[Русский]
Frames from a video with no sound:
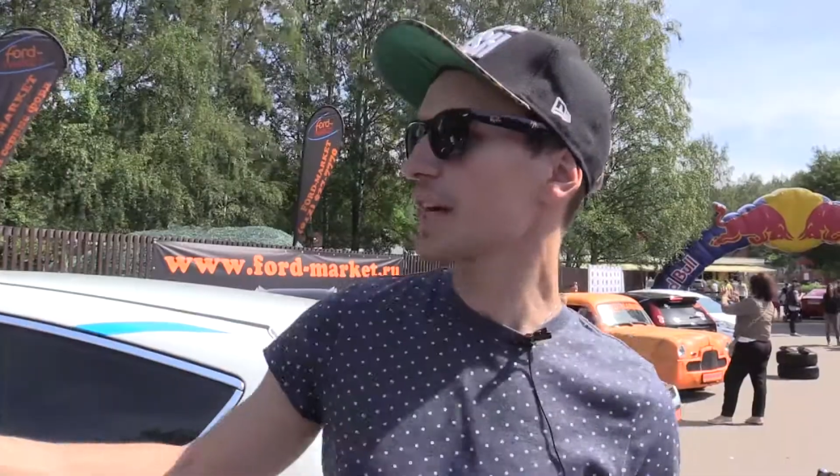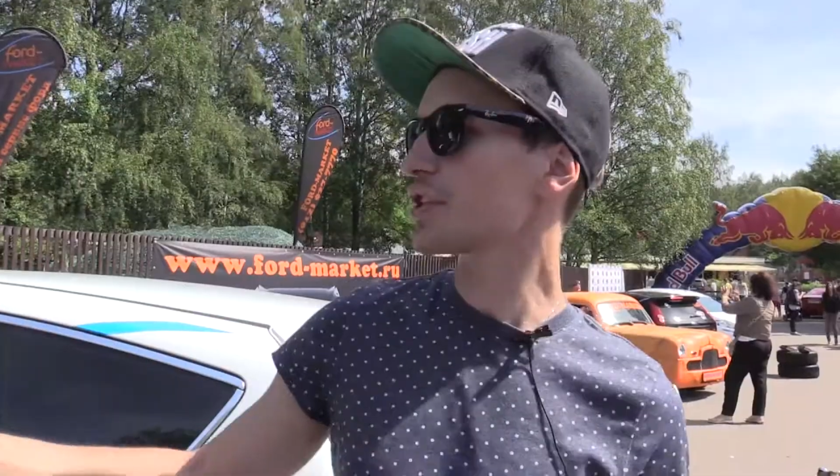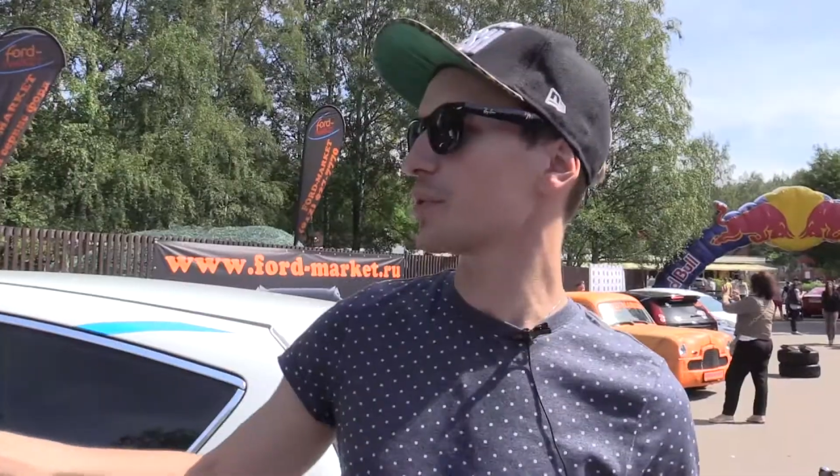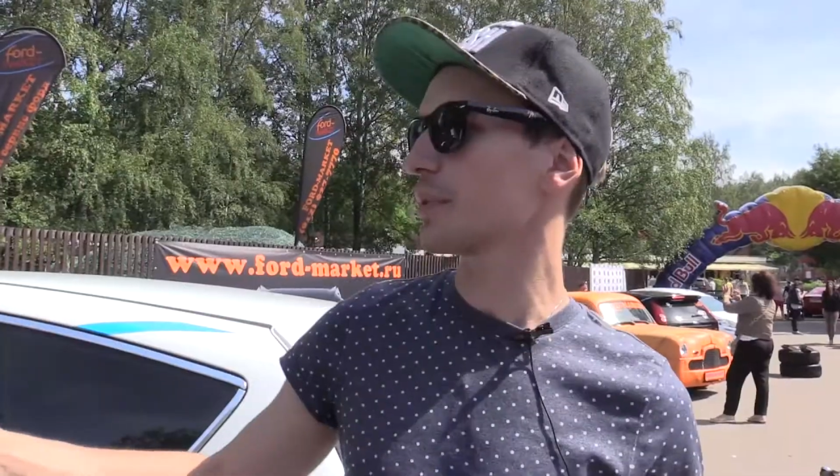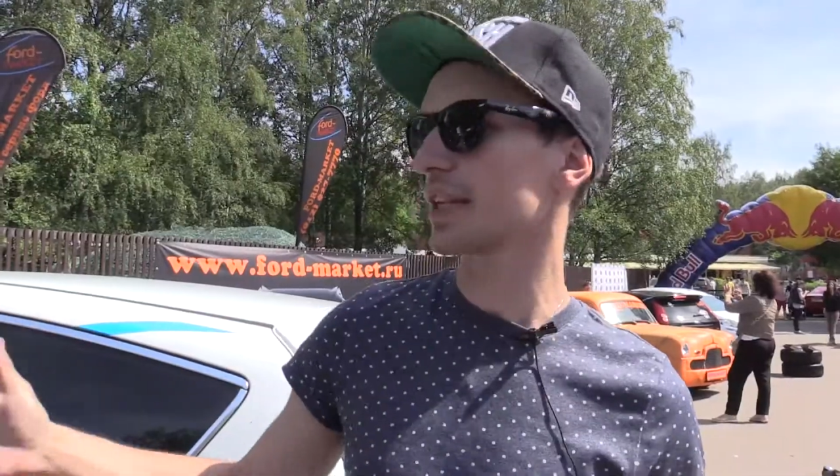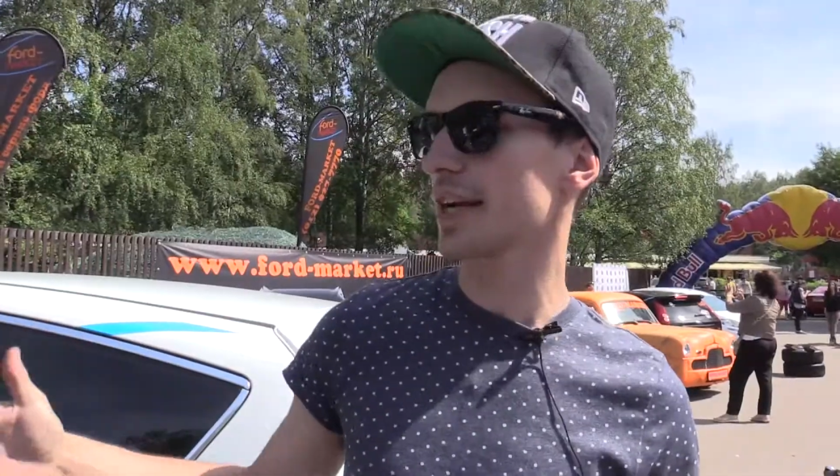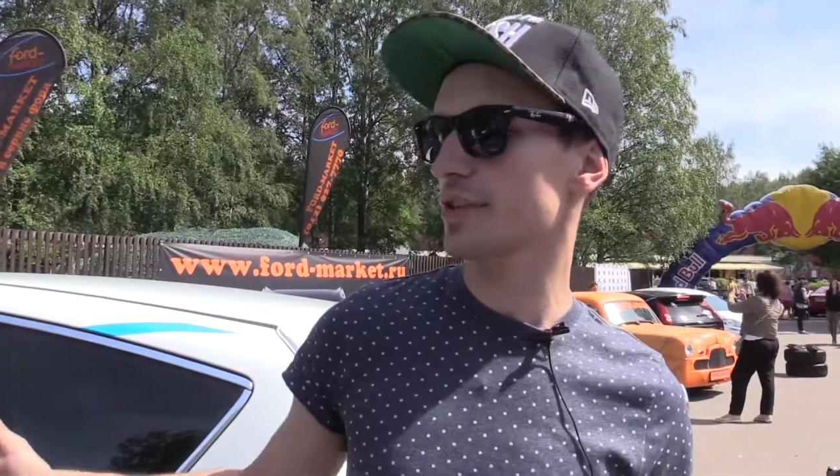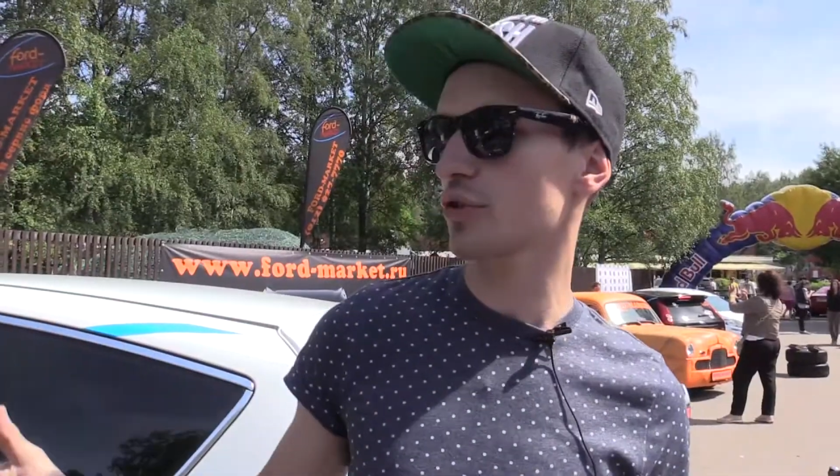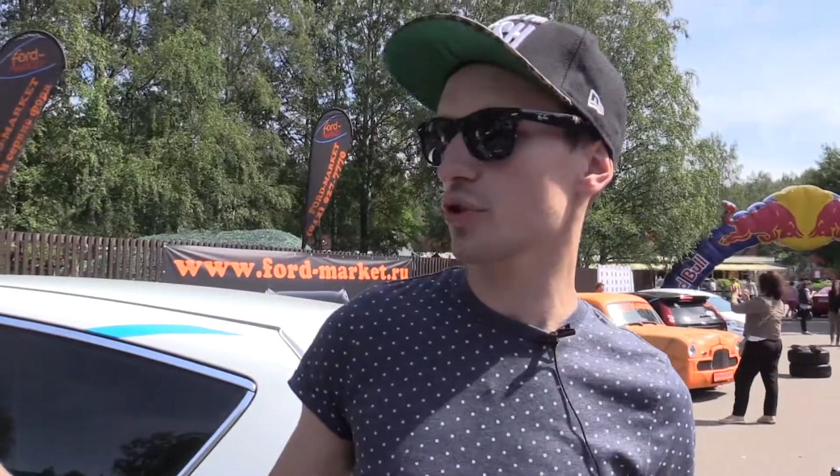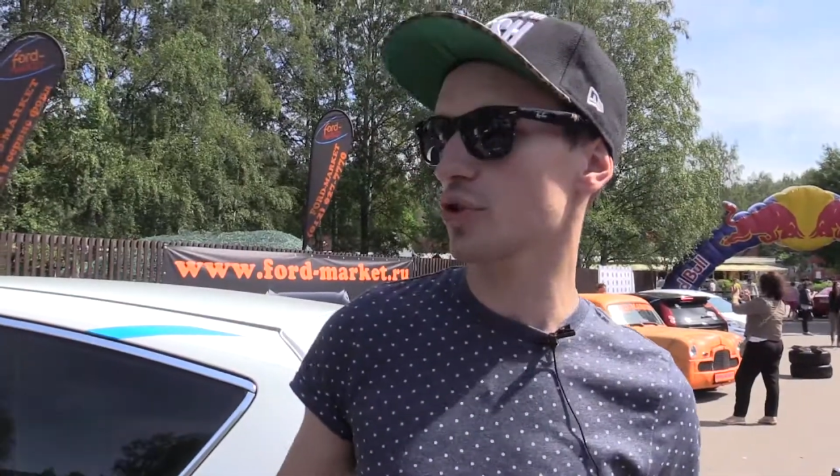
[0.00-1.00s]
Тачки мне
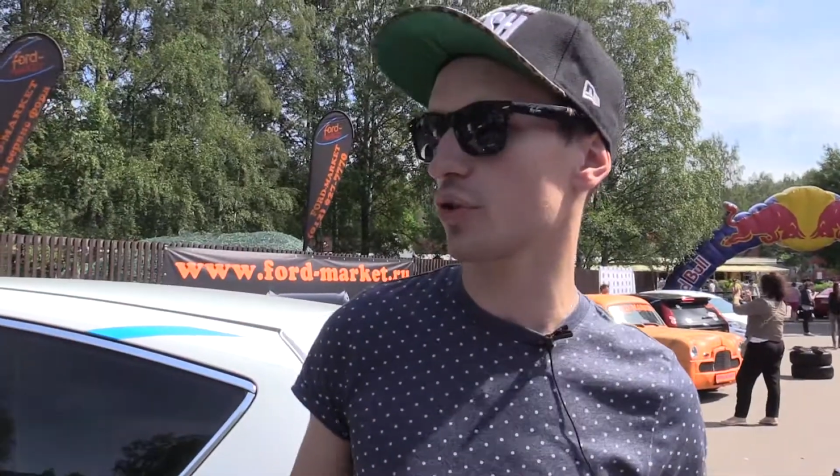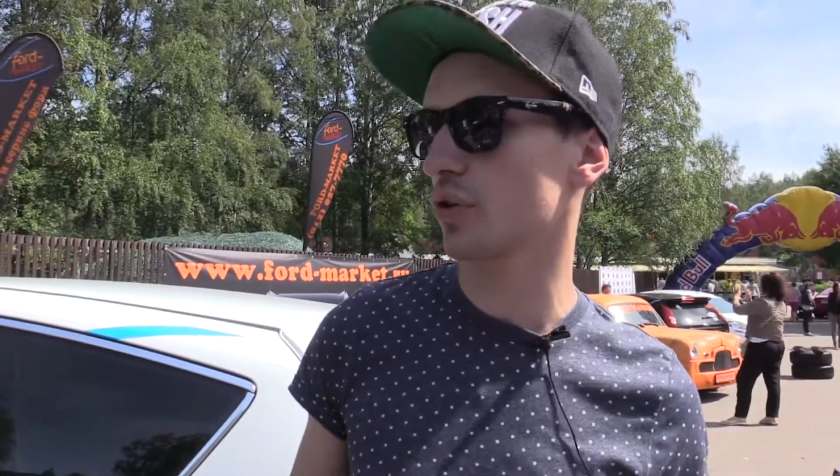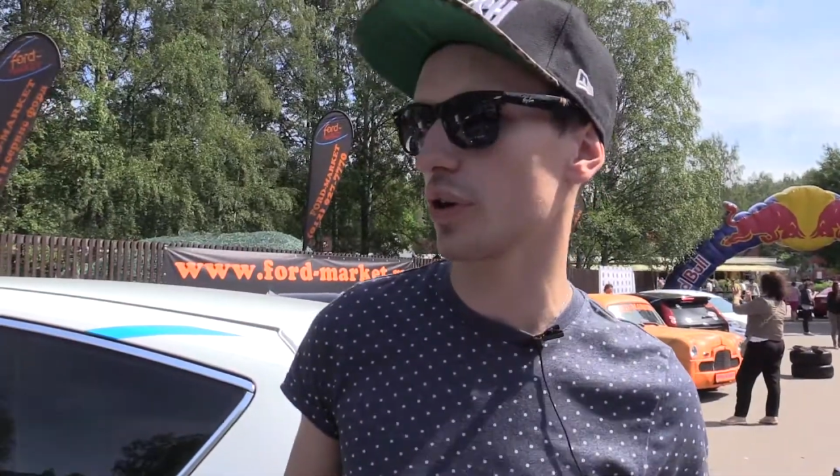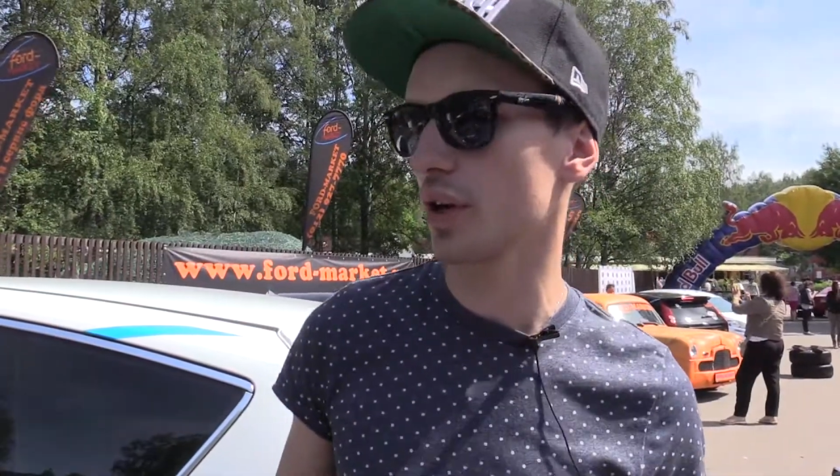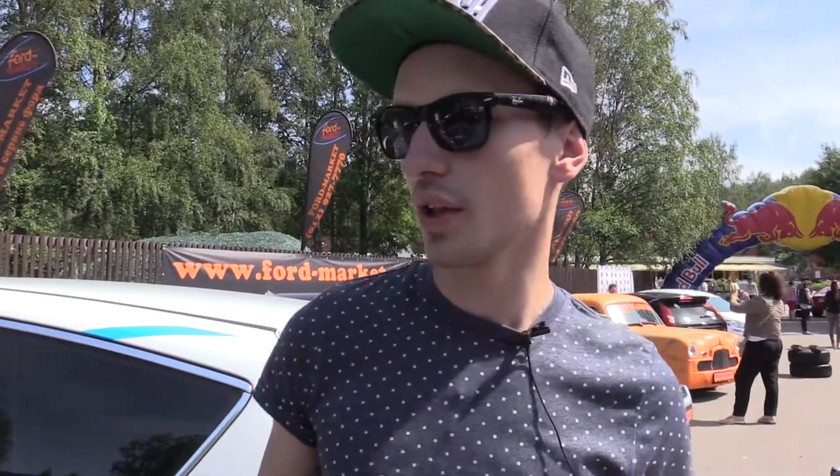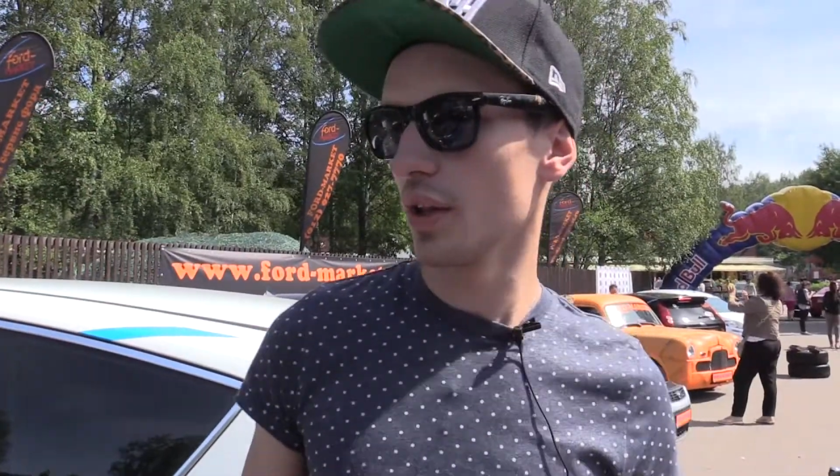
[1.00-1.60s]
нравится то, что